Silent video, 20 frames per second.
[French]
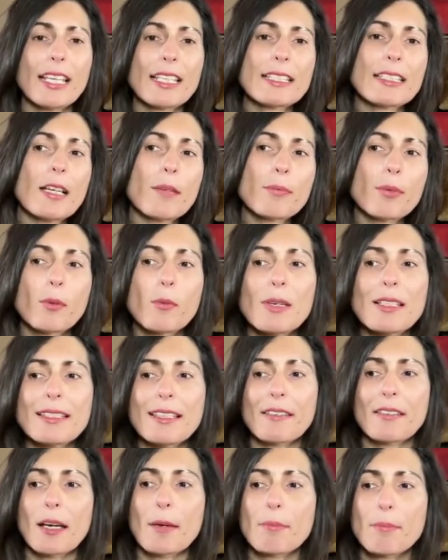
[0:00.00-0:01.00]
Et ça, pour moi,
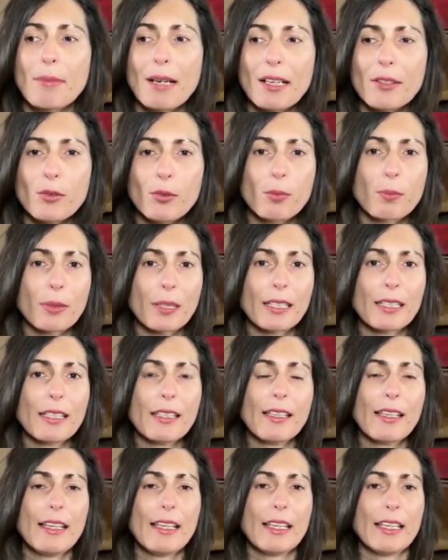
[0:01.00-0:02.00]
ça n'a pas de
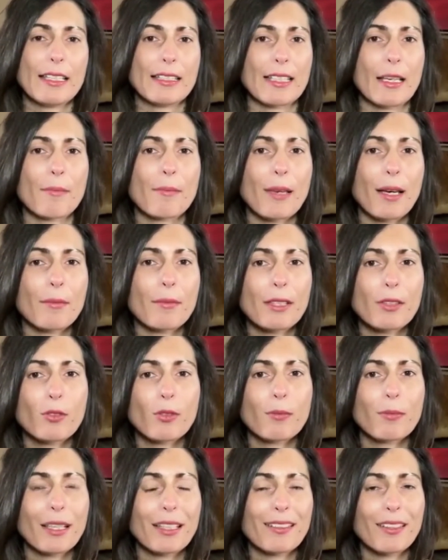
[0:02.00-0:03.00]
prix et ça permet
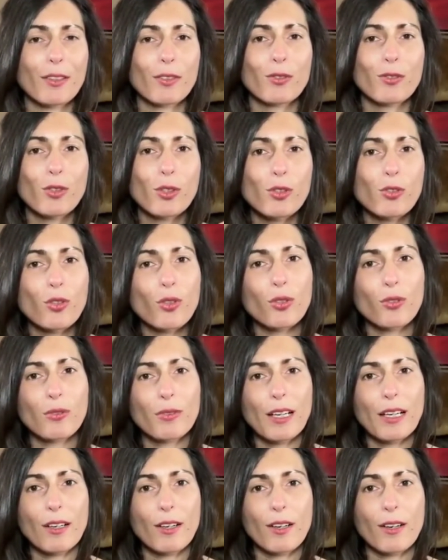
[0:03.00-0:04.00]
de mettre notre
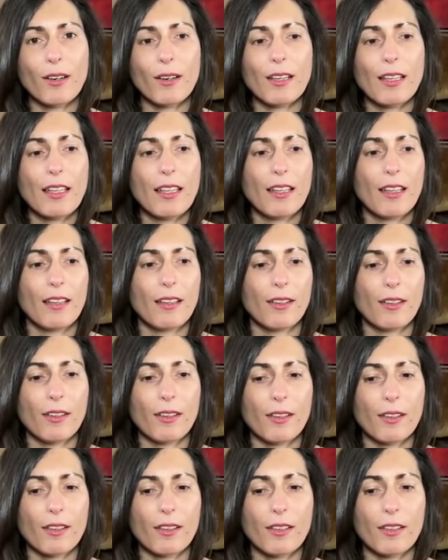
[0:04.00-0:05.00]
valeur.
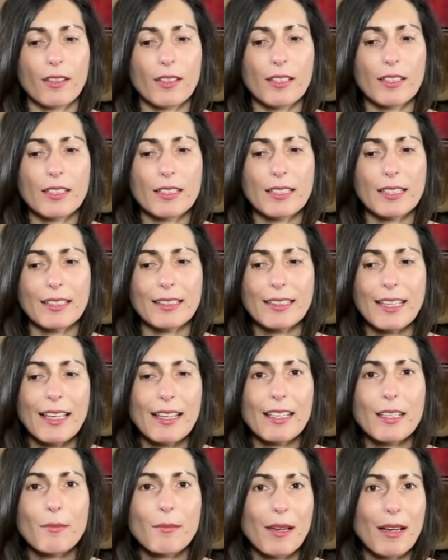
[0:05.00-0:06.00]
Euh, c'est
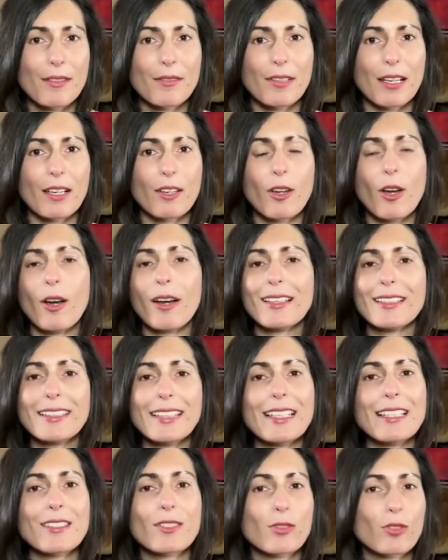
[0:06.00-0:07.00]
quelle est ma valeur,
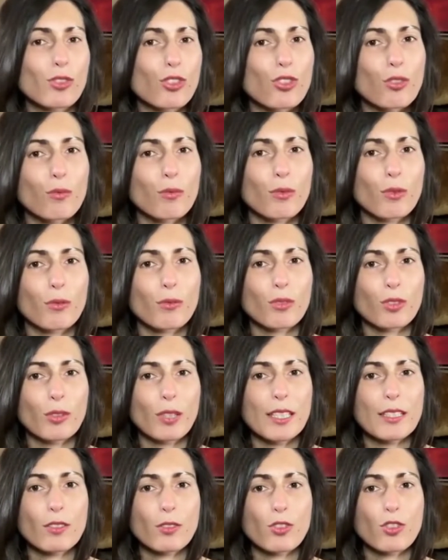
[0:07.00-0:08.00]
qu'est-ce que
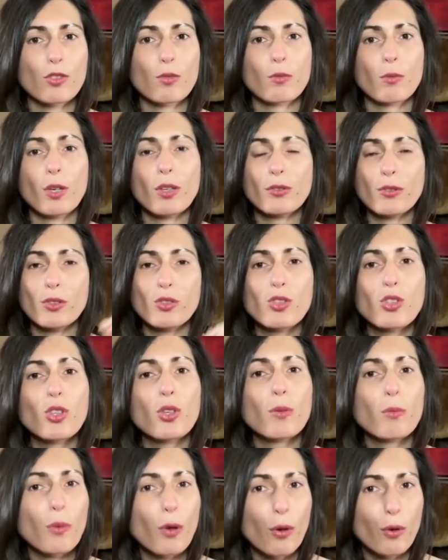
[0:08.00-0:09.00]
je m'offre,
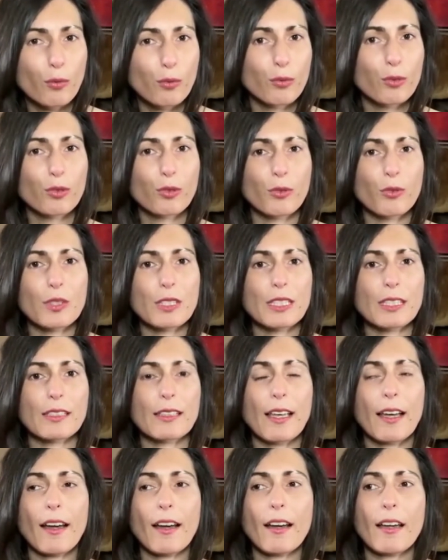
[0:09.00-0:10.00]
comment on me
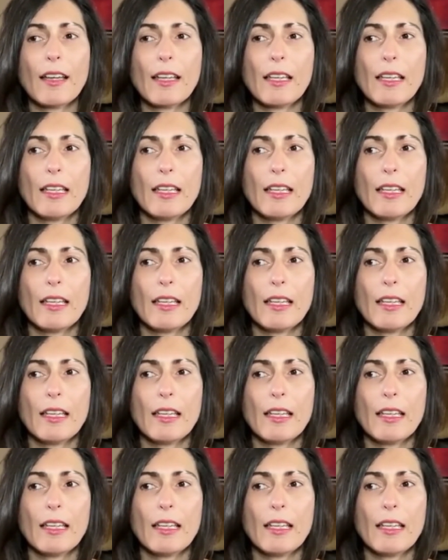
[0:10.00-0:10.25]
considère.